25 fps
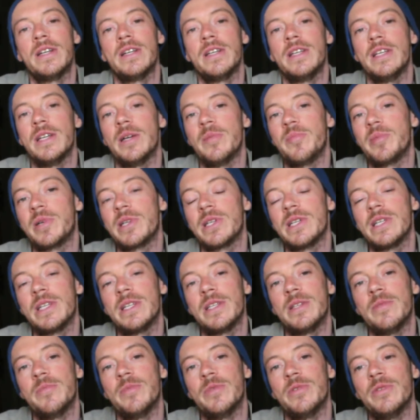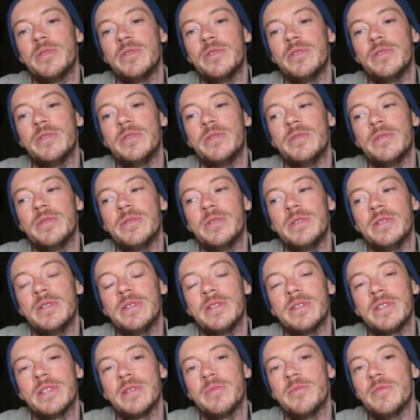Et après, il me,
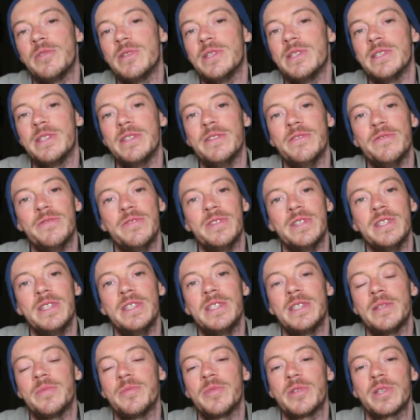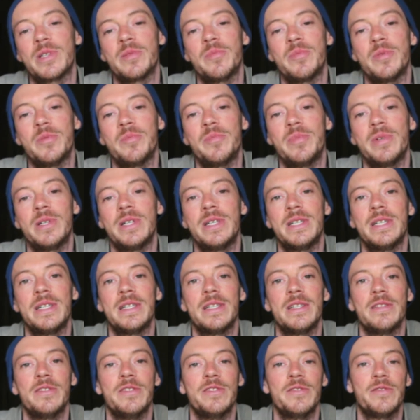laisse des vides, il me répond
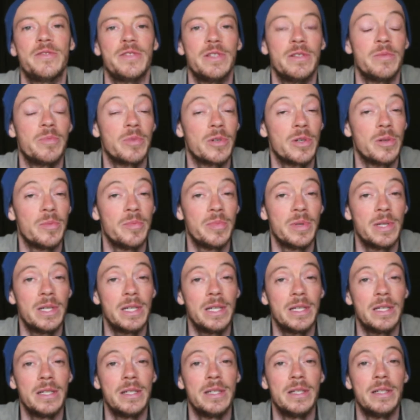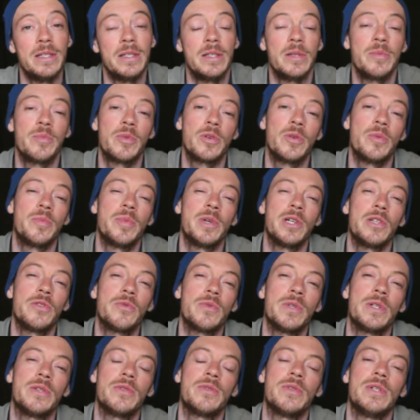pas, il, il prend pas,
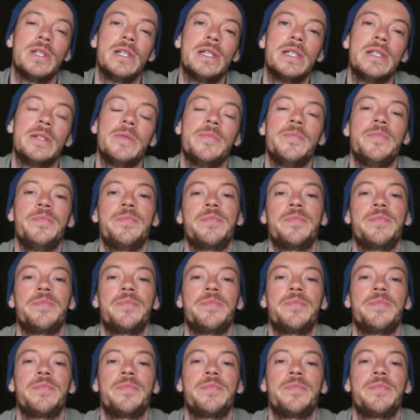soin de la,